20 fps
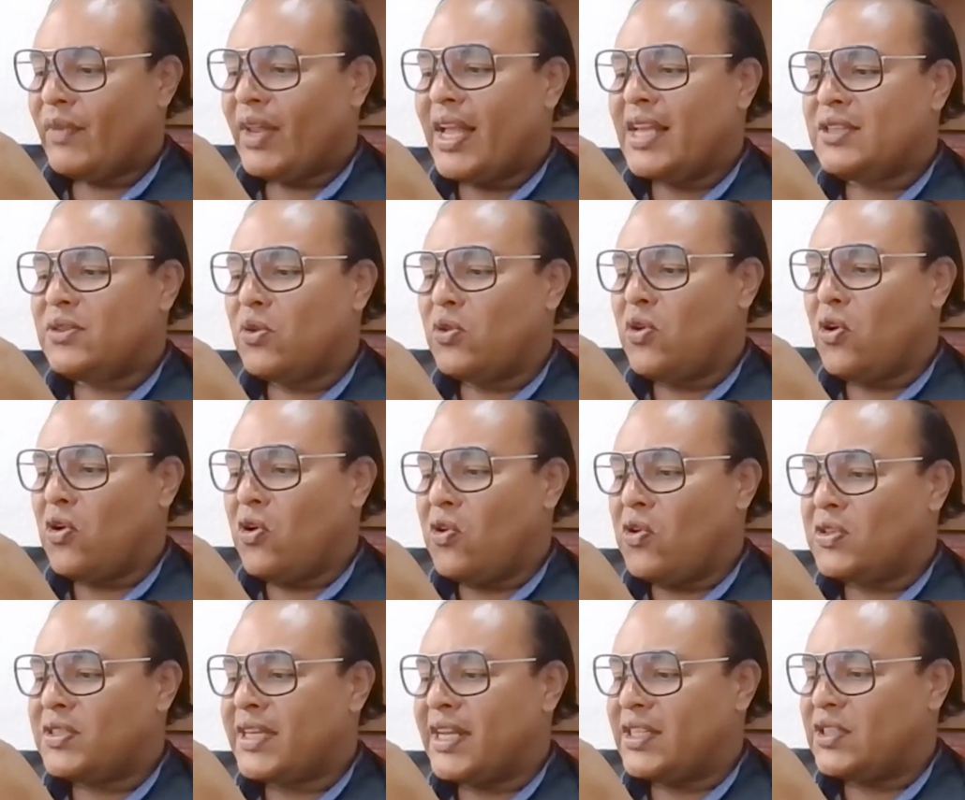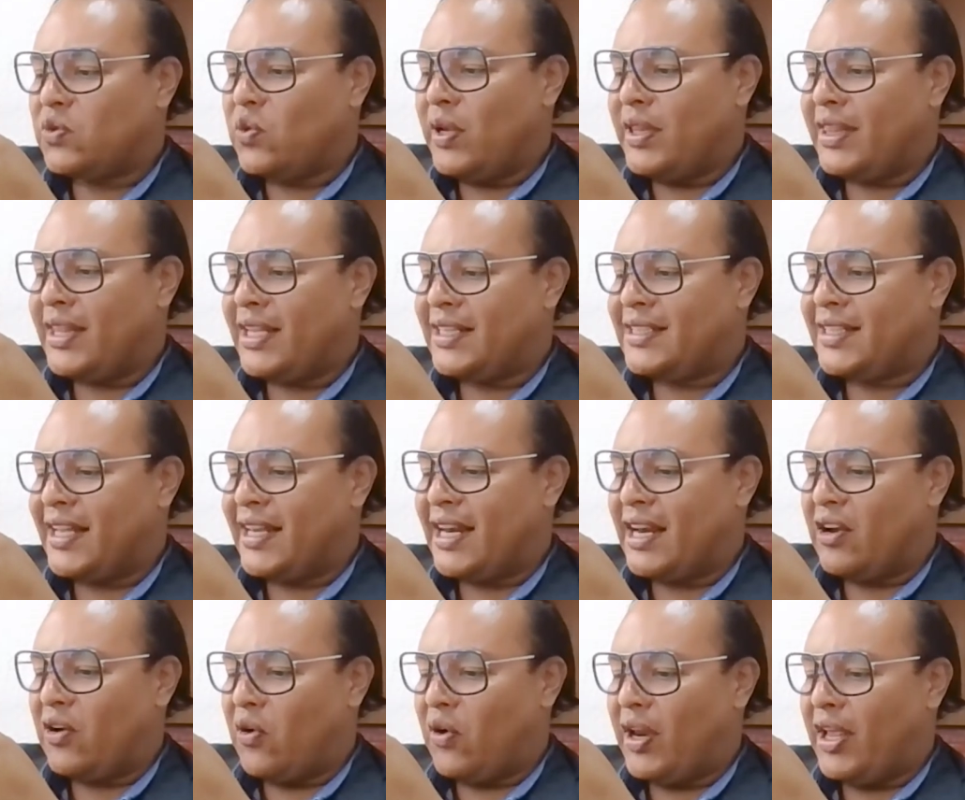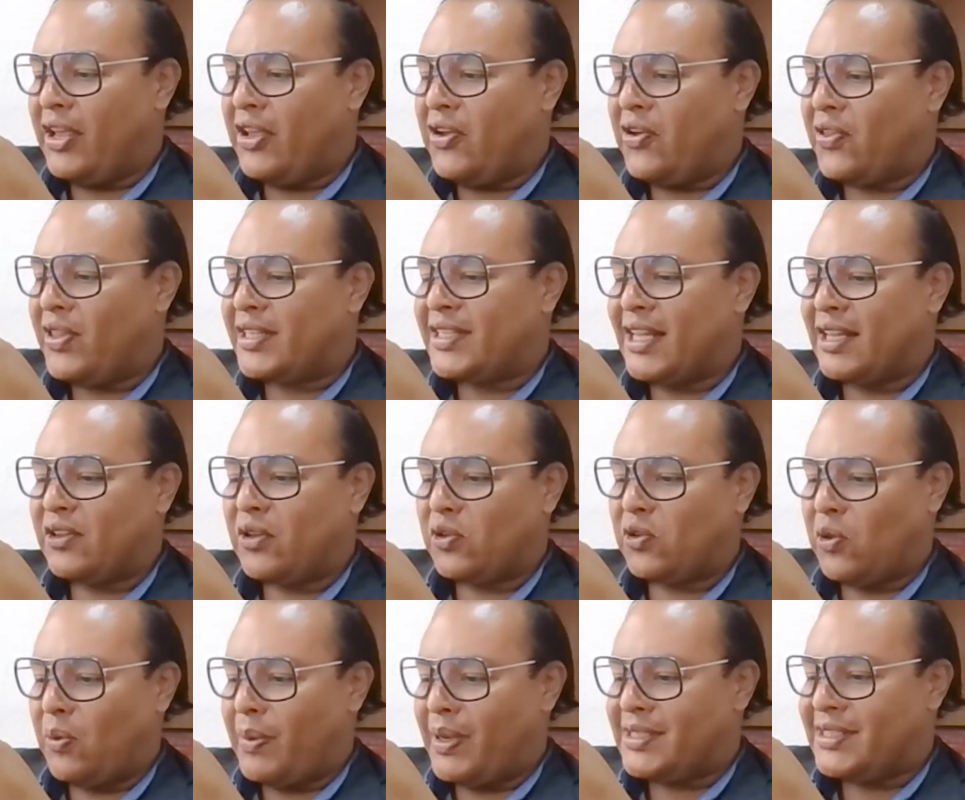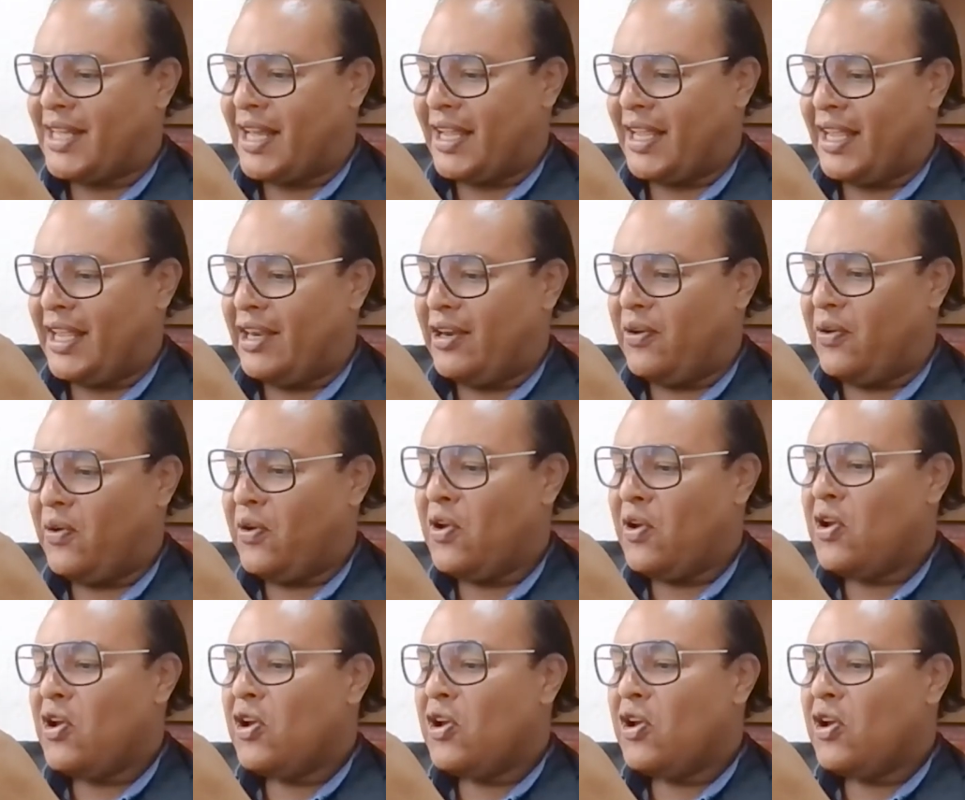Estudió con los jesuitas en el Colegio de Santo Tomás de Aquino,